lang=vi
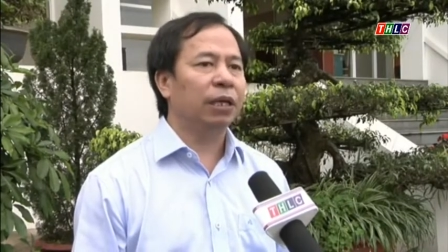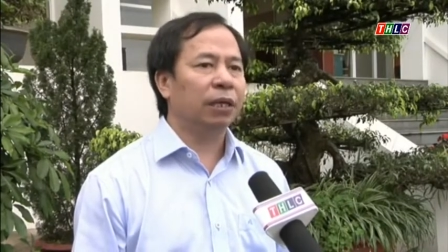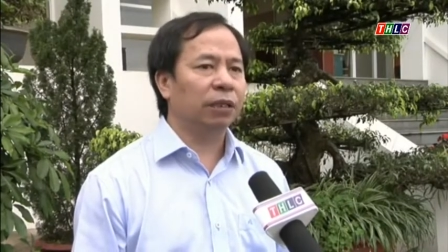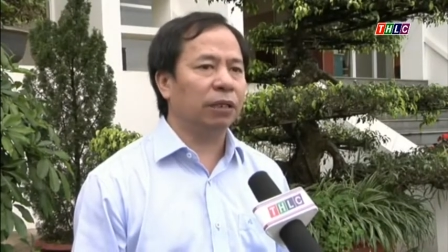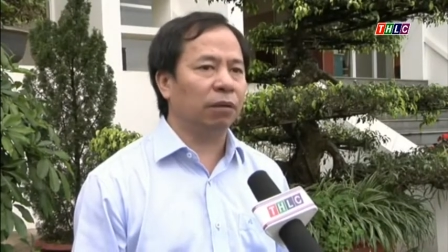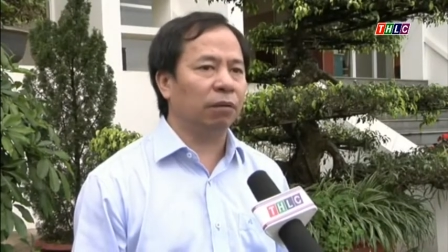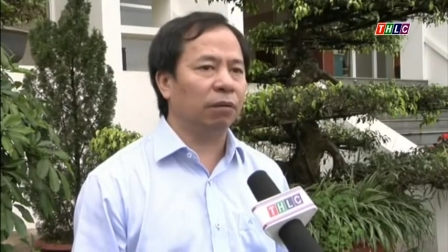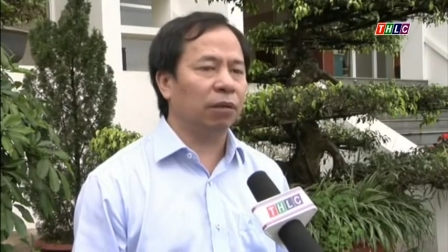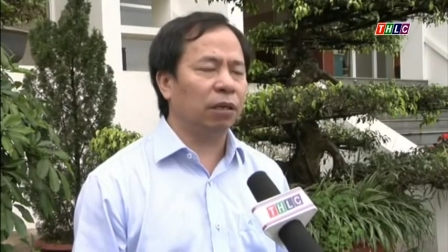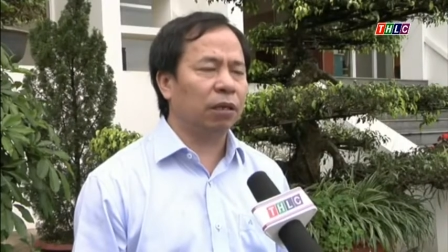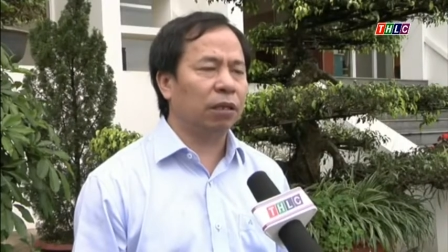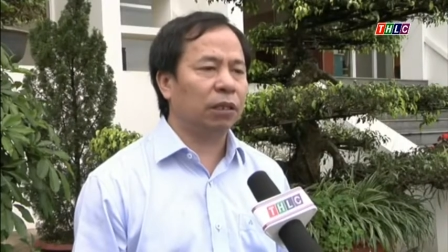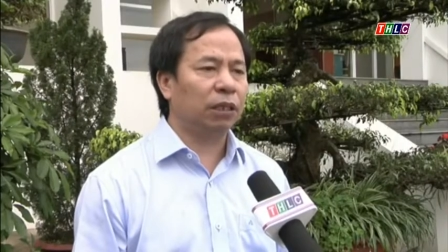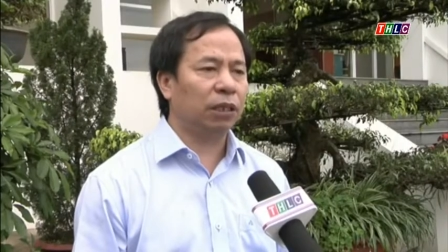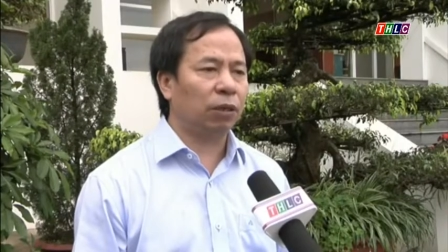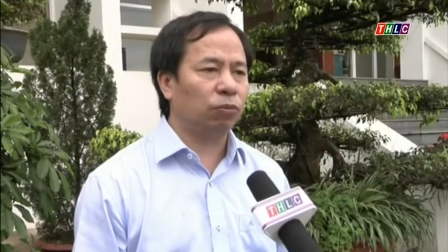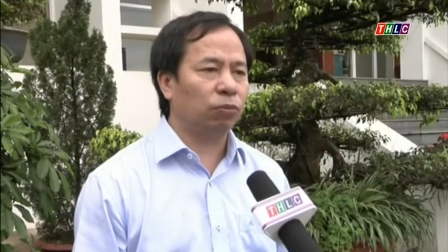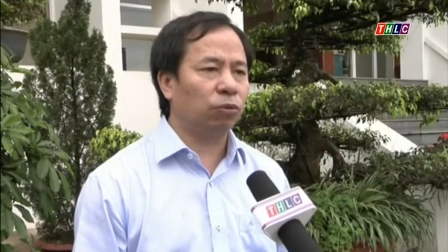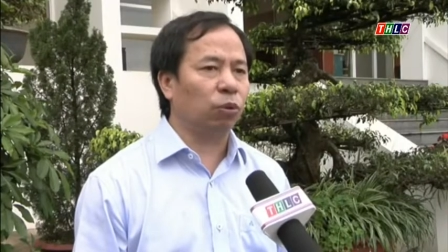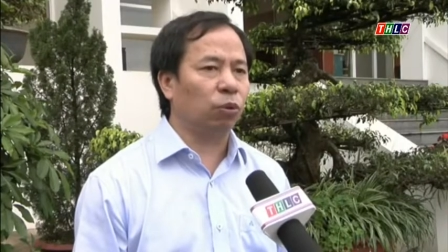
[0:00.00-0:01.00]
nhận thức
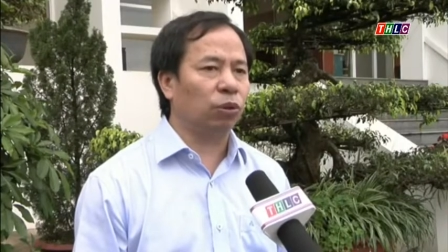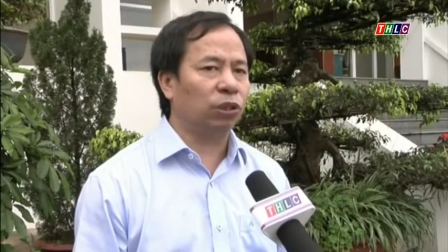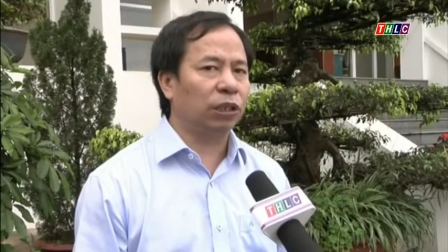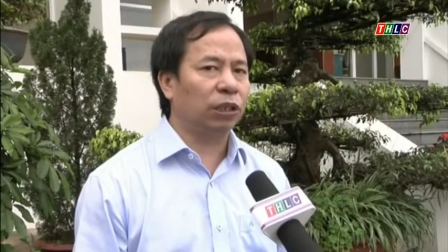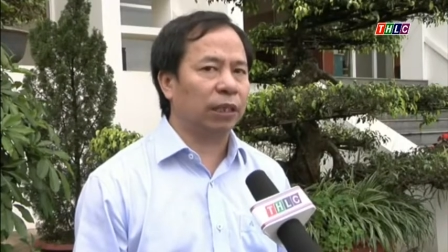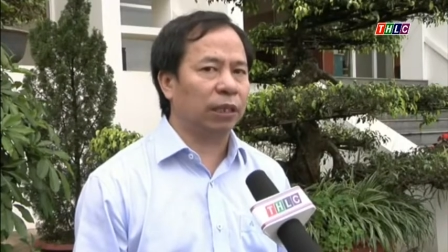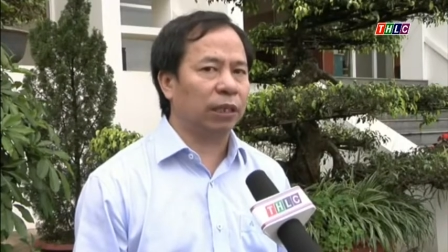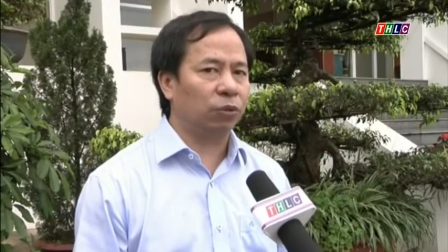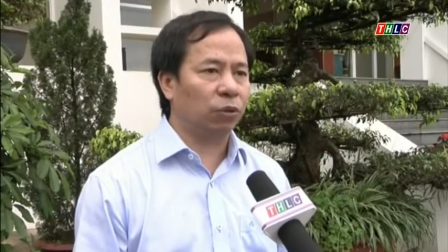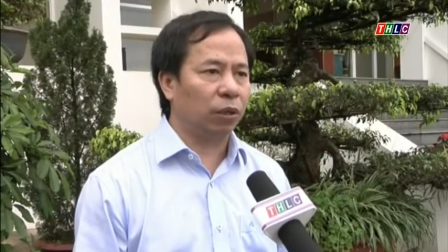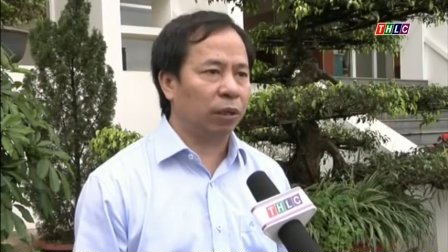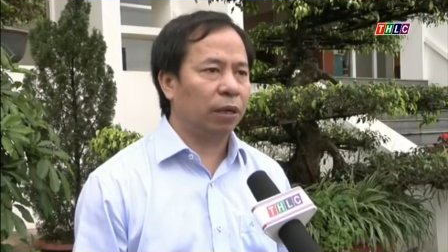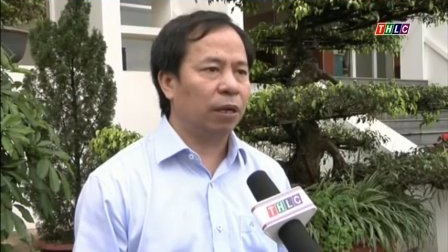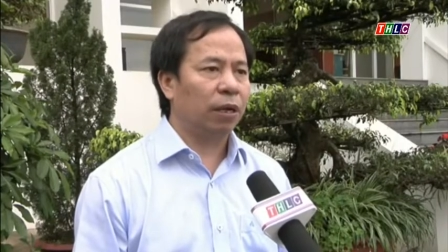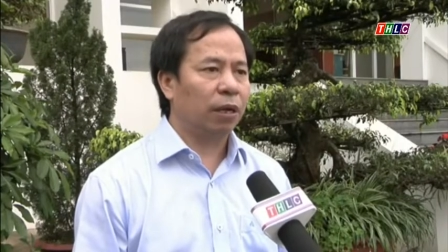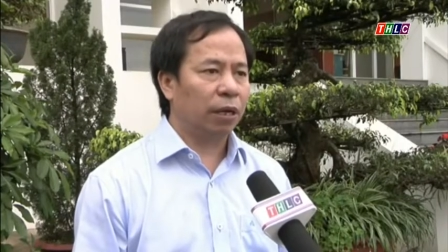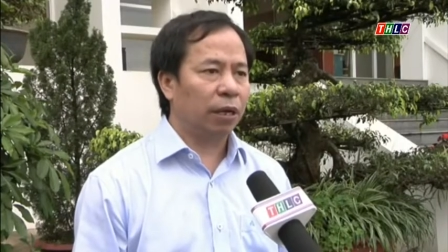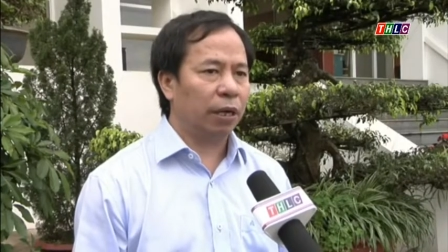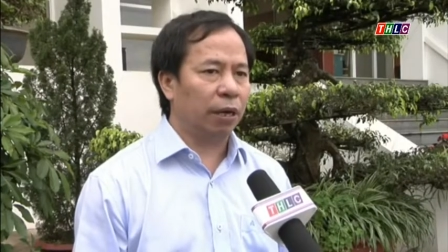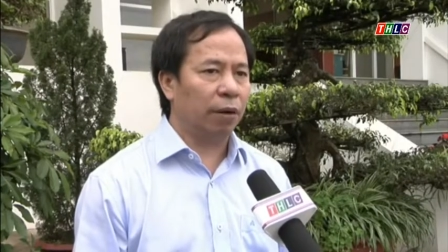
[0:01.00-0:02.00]
trong tổ chức sản xuất
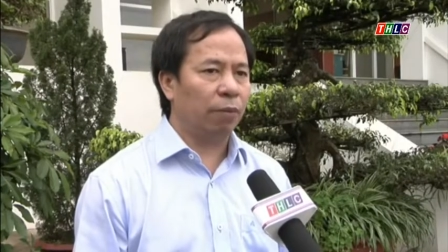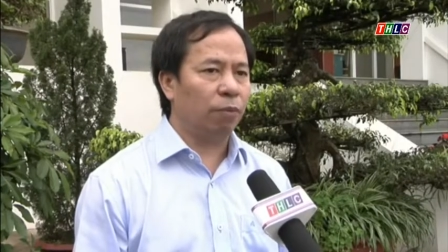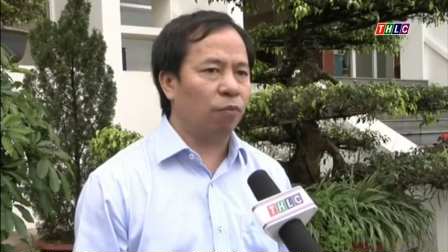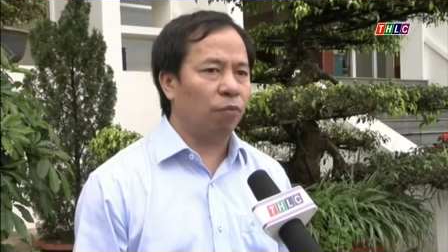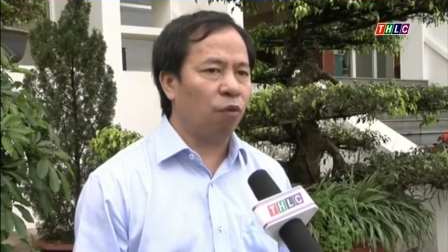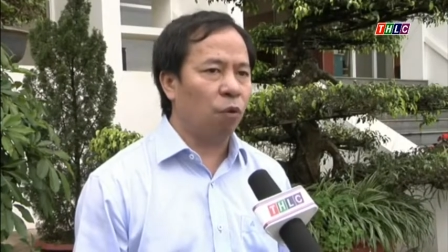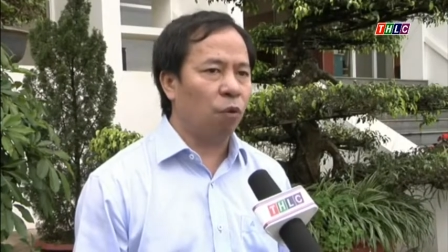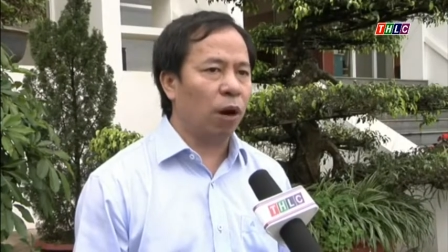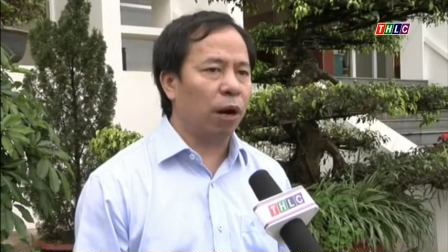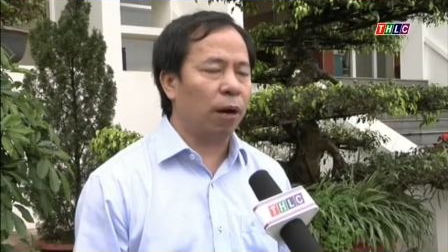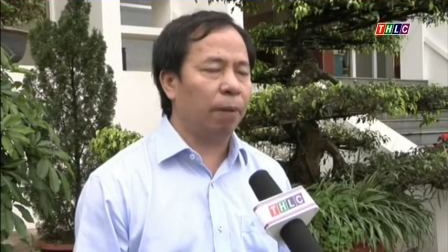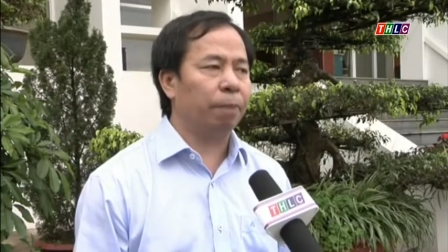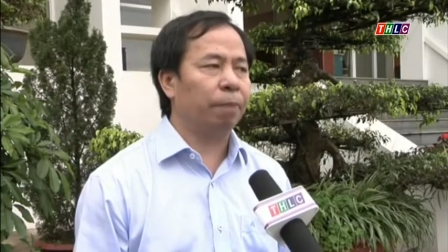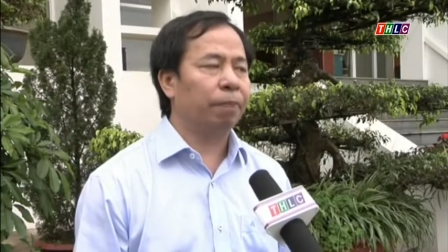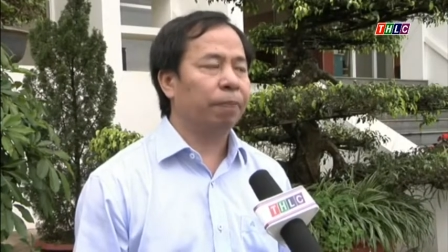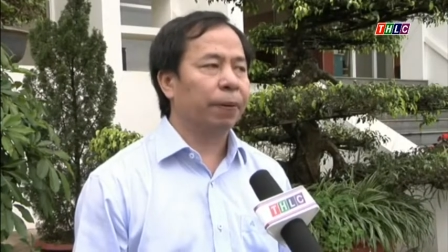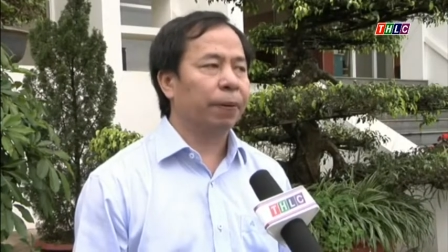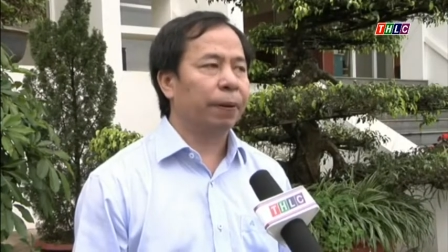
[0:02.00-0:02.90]
để phù hợp